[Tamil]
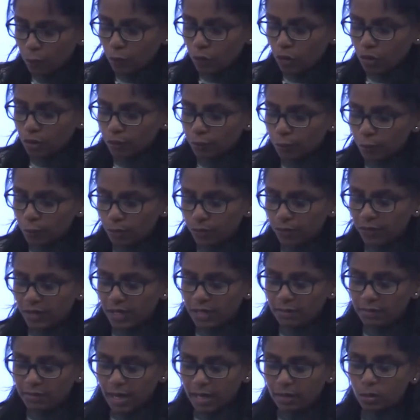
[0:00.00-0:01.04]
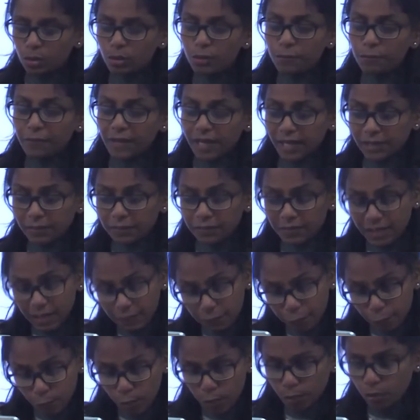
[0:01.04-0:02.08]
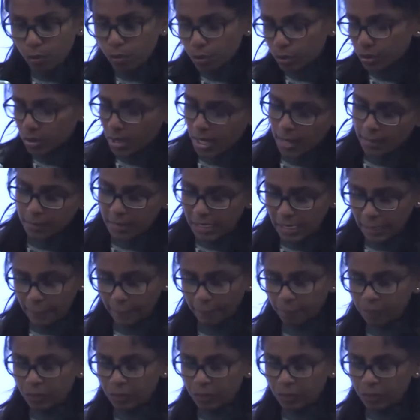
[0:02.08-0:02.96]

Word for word: ஃபோர் ஃபோர் ஃபைவா டூ ஃபைவ் ஃபைவ் ஃபோர் குருசாமி